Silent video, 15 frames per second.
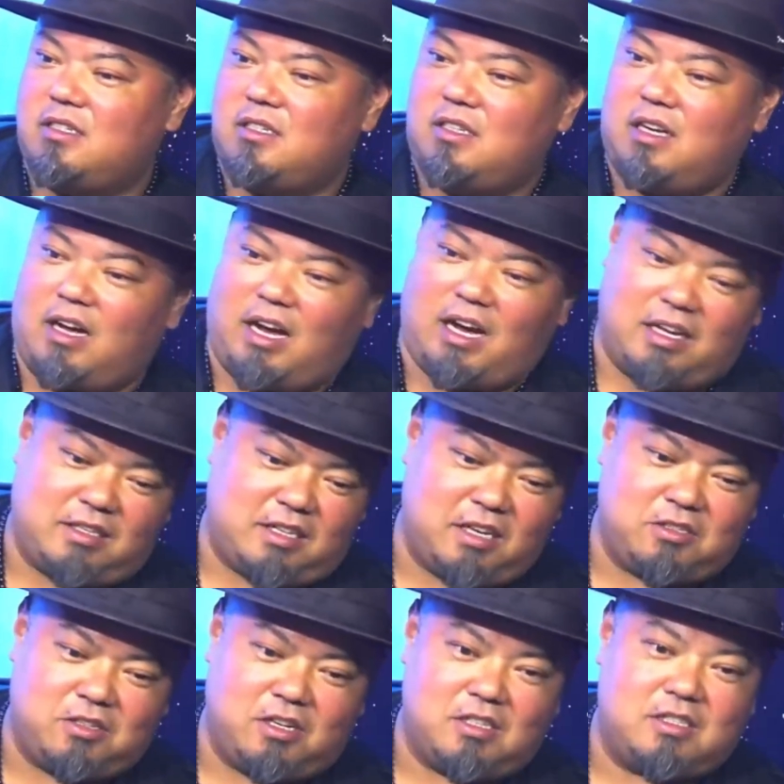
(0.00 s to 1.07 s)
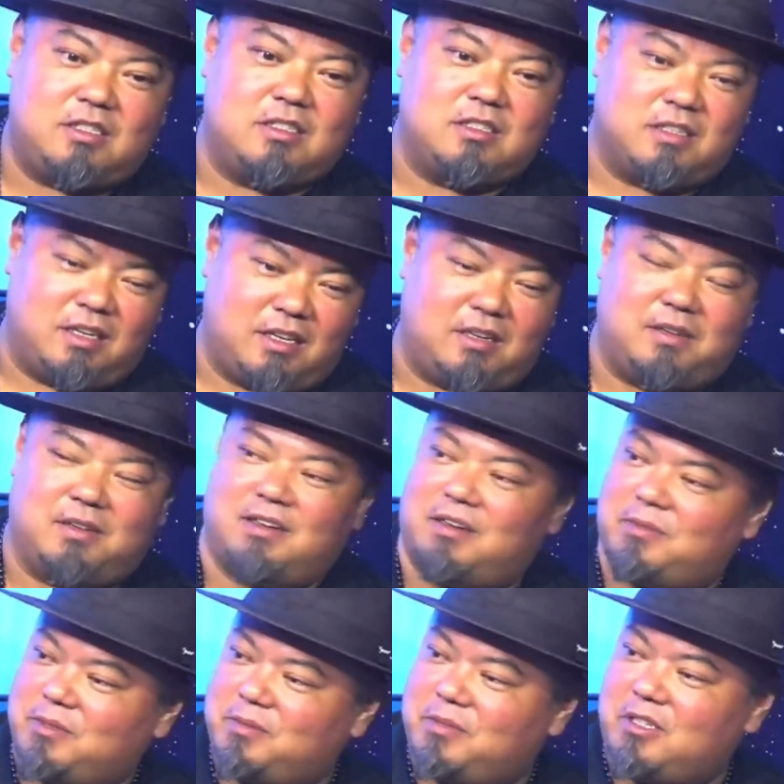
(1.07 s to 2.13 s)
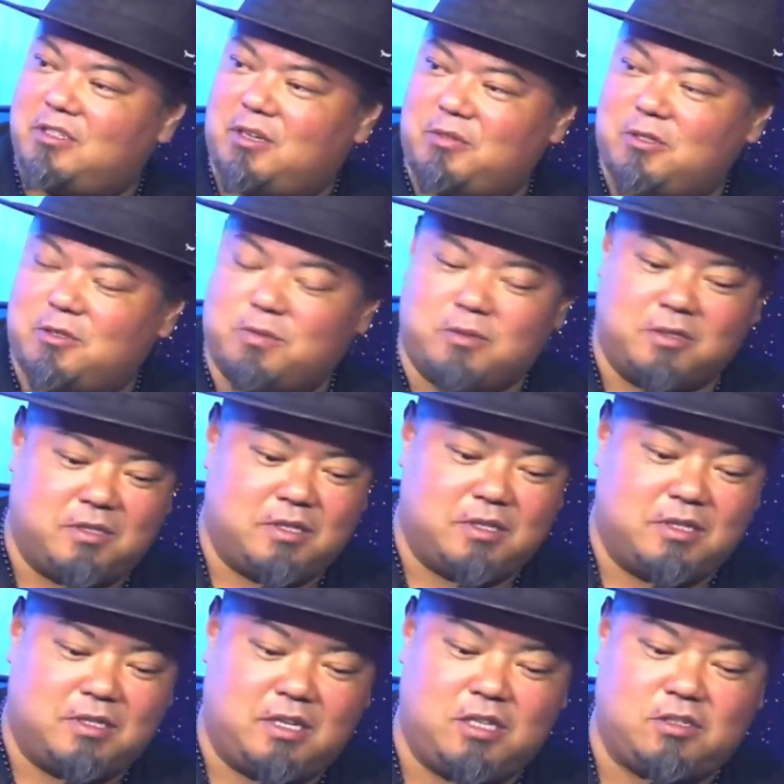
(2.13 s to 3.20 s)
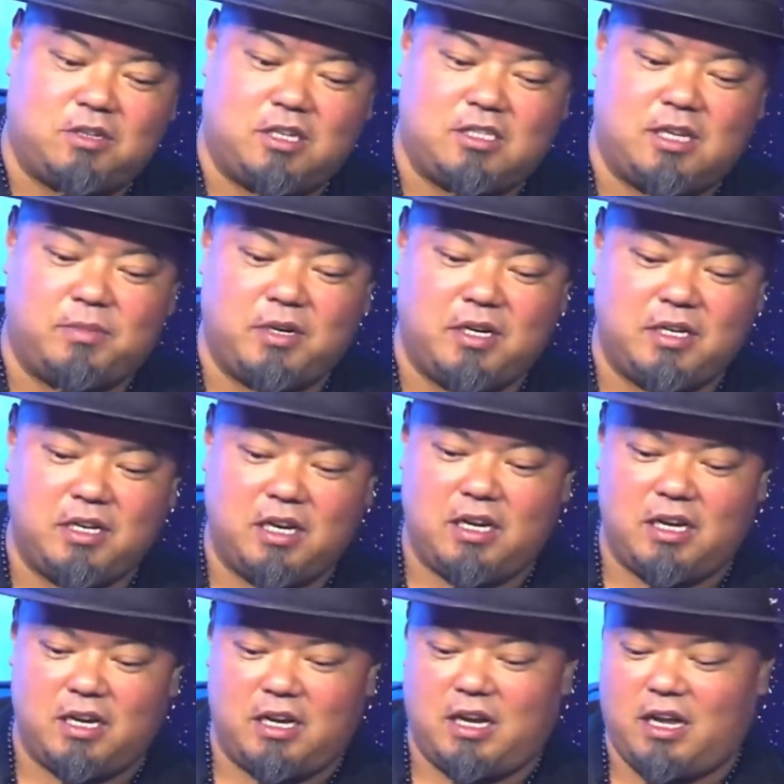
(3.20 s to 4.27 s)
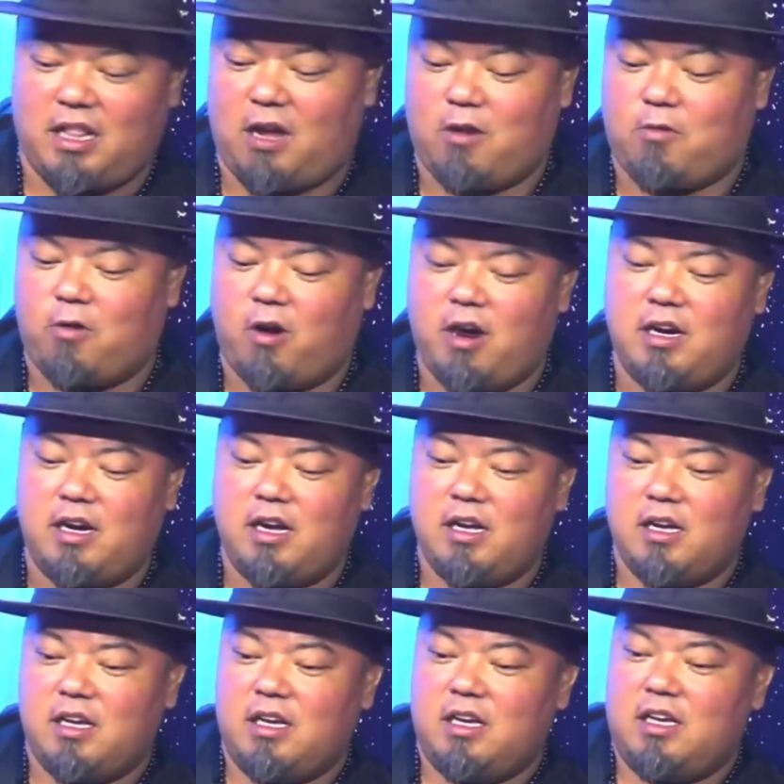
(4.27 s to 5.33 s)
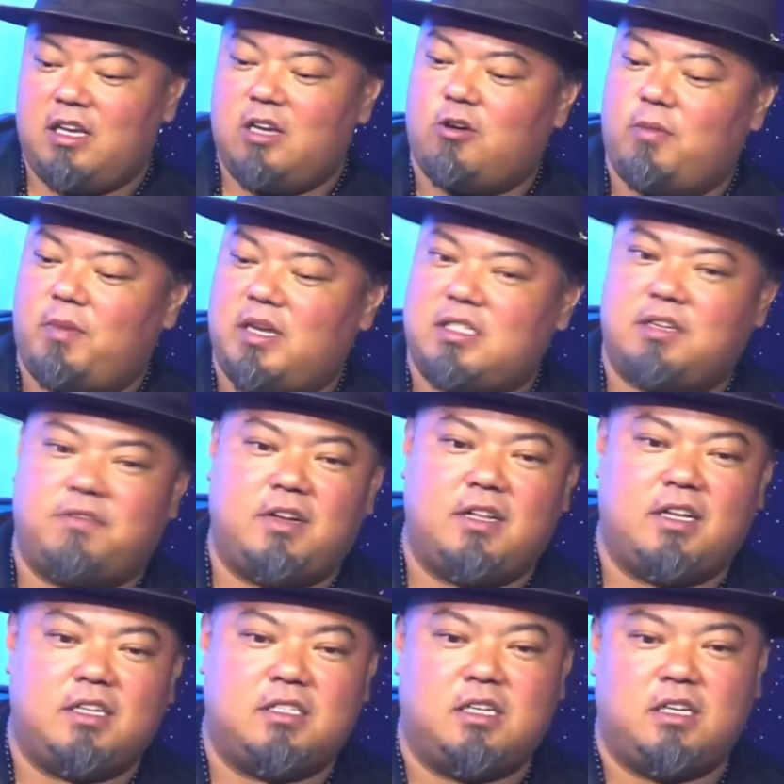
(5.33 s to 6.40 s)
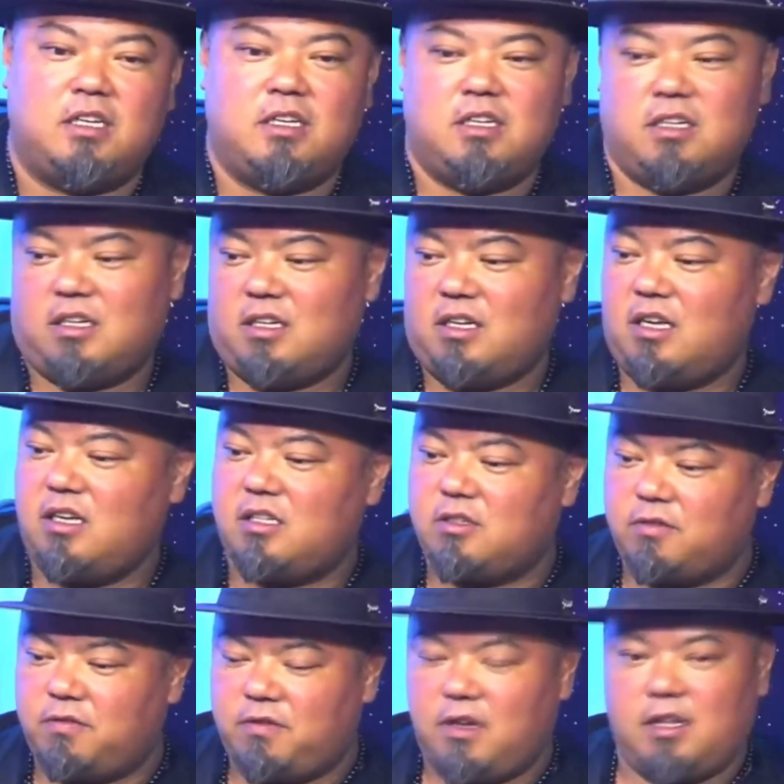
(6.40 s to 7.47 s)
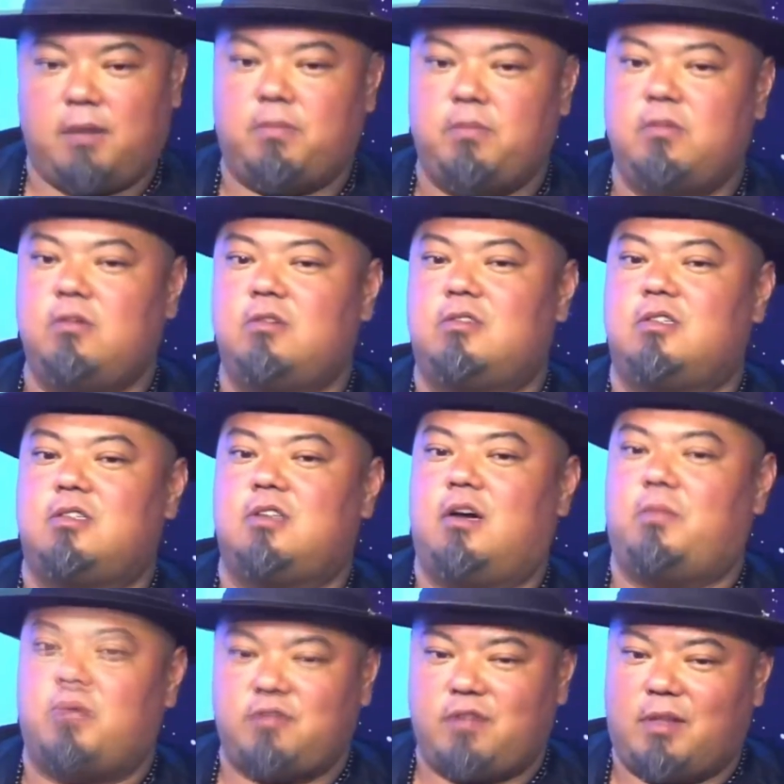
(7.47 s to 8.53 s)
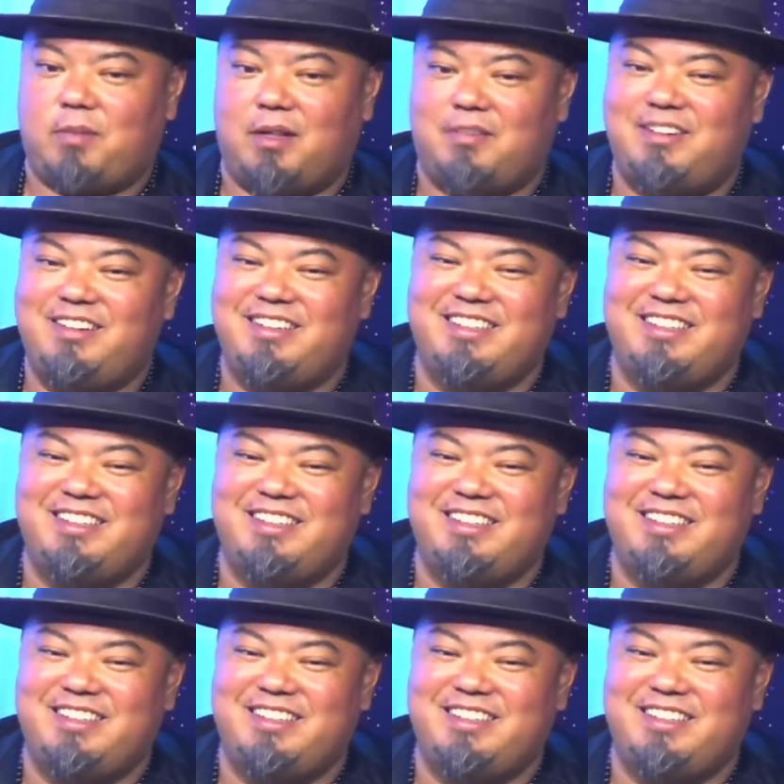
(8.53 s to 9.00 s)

Aí 3 horas. É, a mamãe, tá minha esposa. 3 horas da manhã, ela acorda e começa a falar assim. É, seu filho da puta e tal. Pode falar pra ela. Pode,